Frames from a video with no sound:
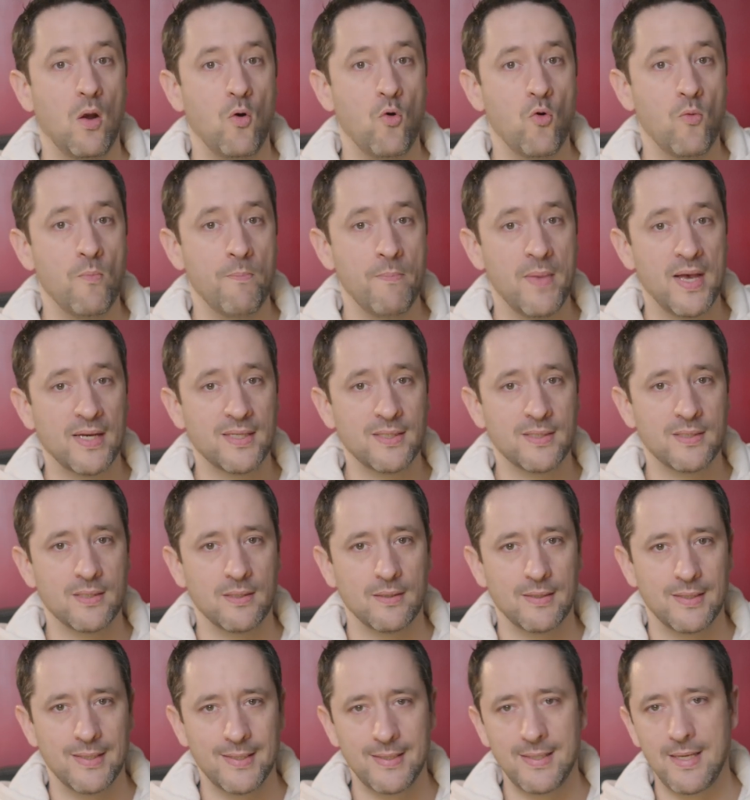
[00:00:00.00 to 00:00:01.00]
Le
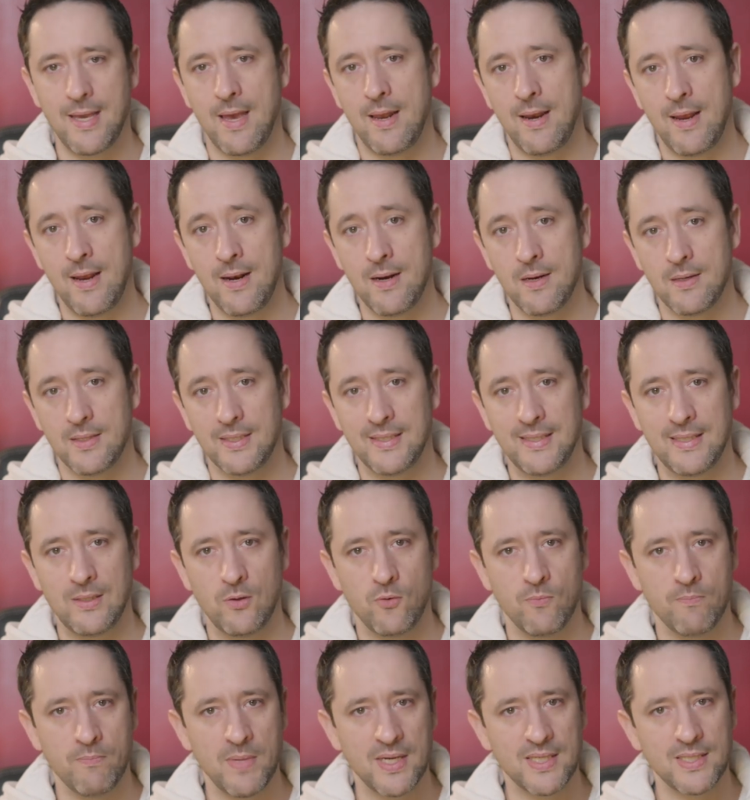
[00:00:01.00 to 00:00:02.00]
max CLL, c'est
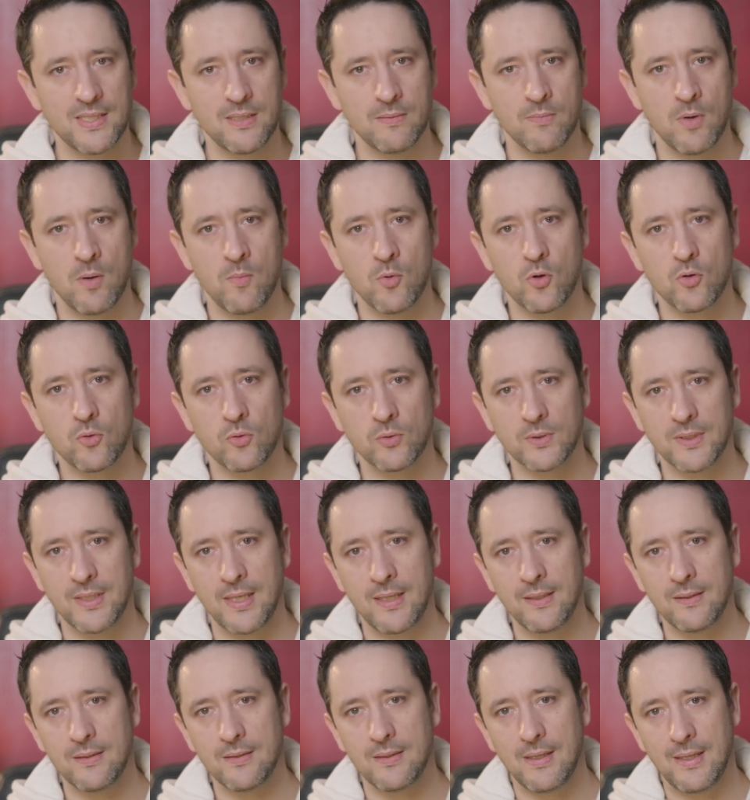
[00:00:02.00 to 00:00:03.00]
le maximum
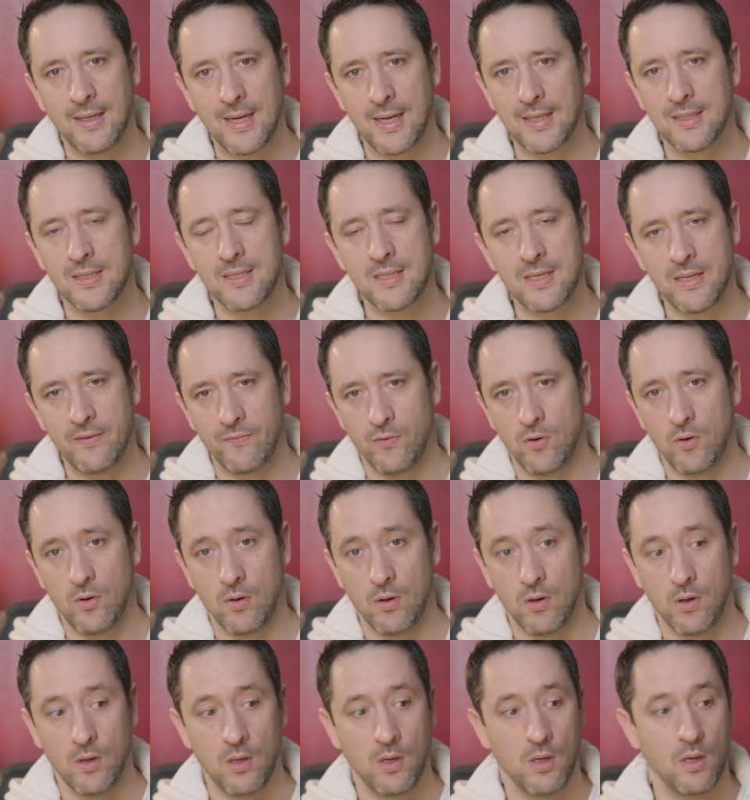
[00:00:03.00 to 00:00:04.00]
content light
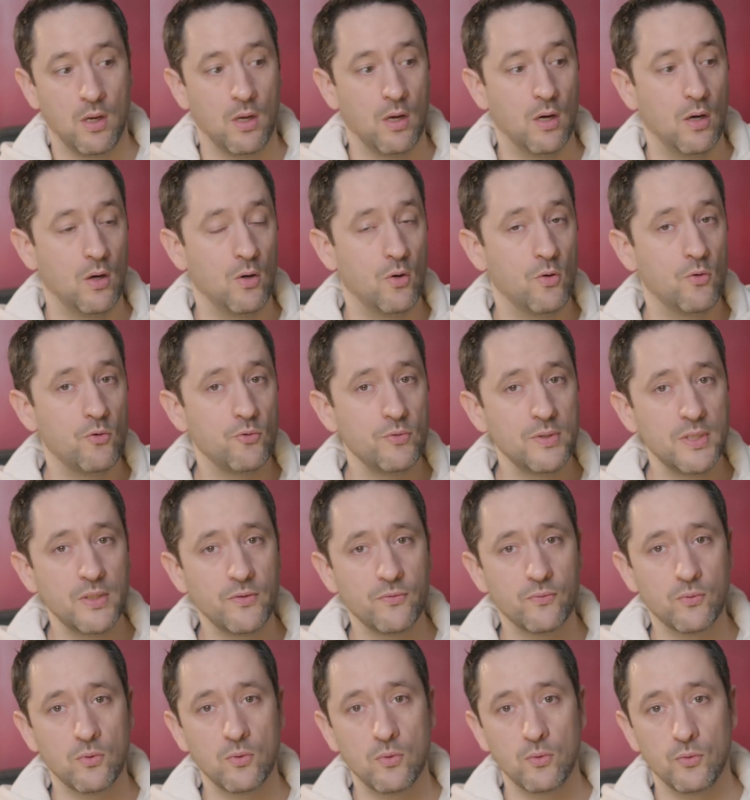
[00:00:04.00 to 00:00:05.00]
level, le
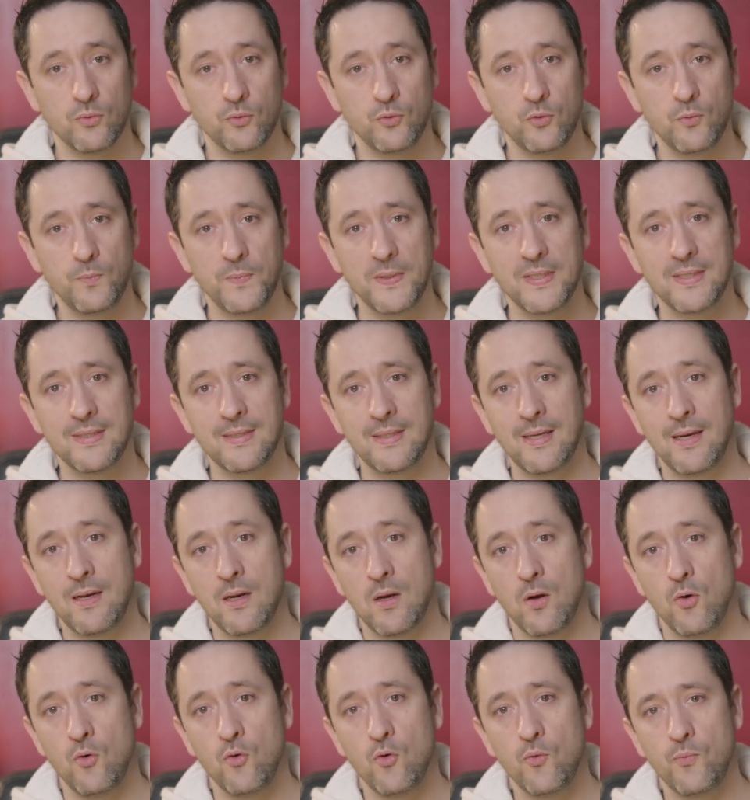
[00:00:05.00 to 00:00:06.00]
niveau du
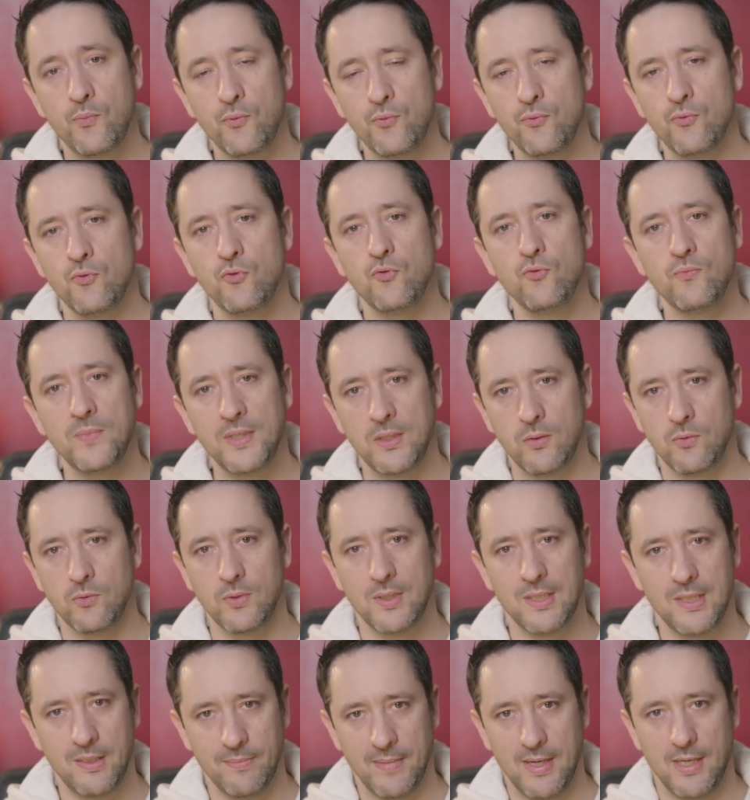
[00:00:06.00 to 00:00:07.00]
pixel le plus
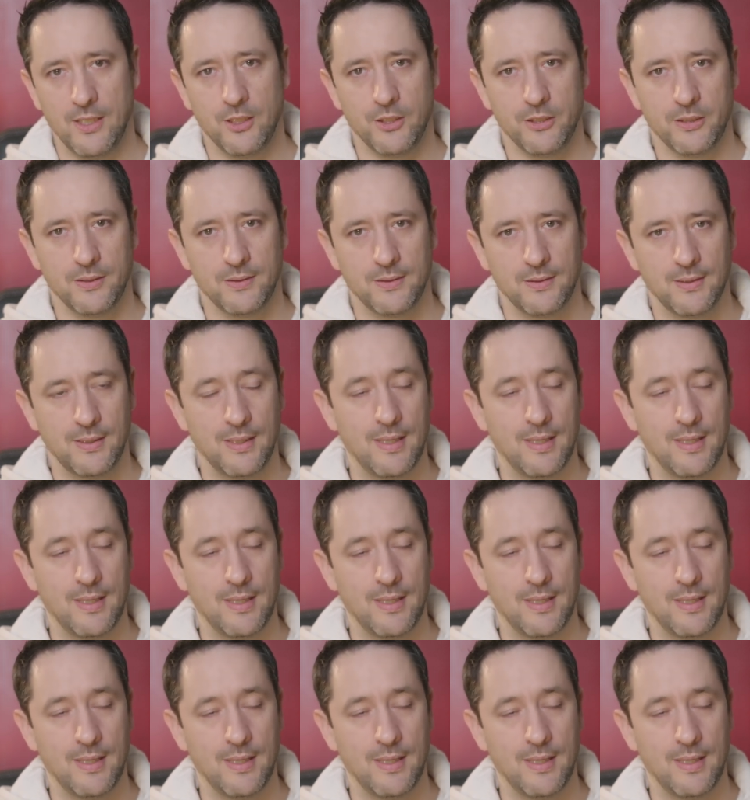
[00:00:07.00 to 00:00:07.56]
lumineux de l'image.